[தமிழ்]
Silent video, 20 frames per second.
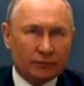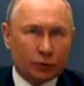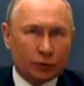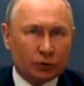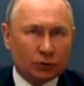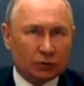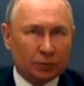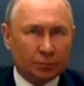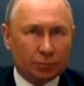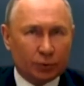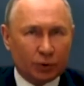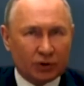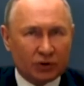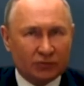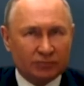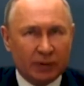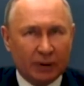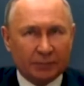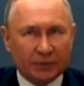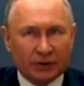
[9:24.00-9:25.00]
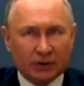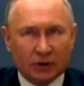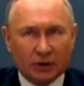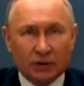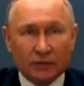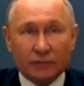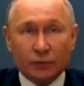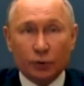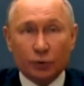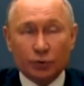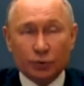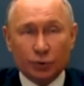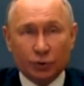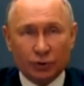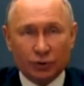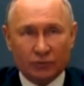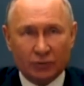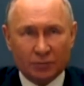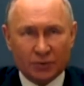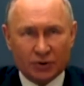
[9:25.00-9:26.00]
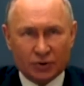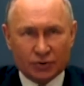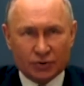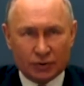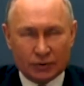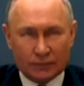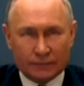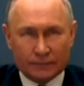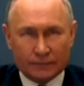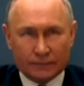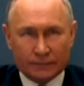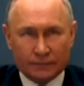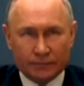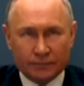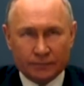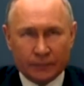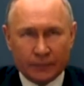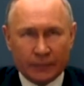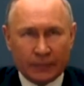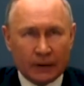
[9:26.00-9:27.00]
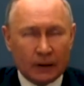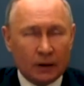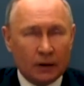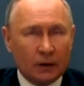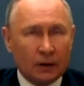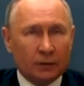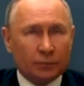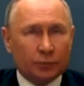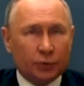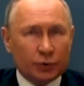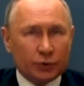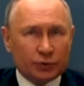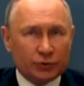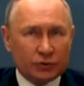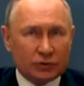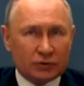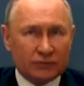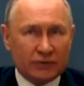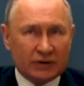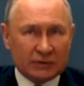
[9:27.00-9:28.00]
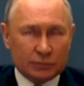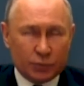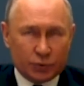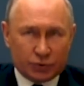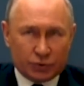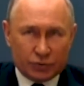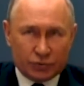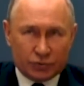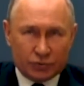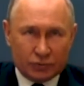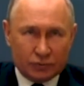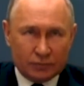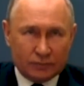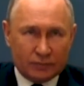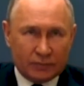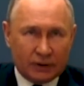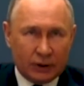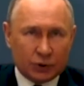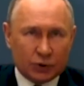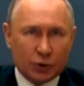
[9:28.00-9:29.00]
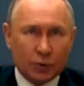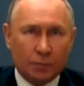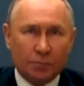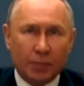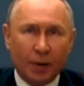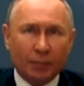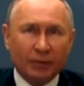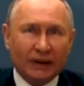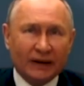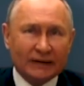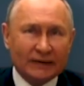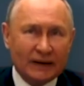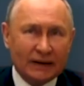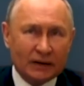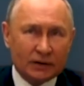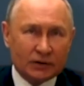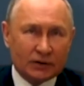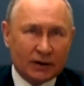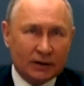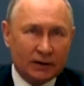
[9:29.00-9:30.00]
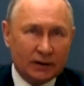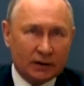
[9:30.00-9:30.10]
கிடைத்ததால் தான் முடிந்தது அப்படின்னு சொல்கிறார் நேத்தே ஜெய்சங்கர் அவர்கள் வார்த்தை ஜெய்சங்கர் அவர்கள் ஒரு வார்த்தையை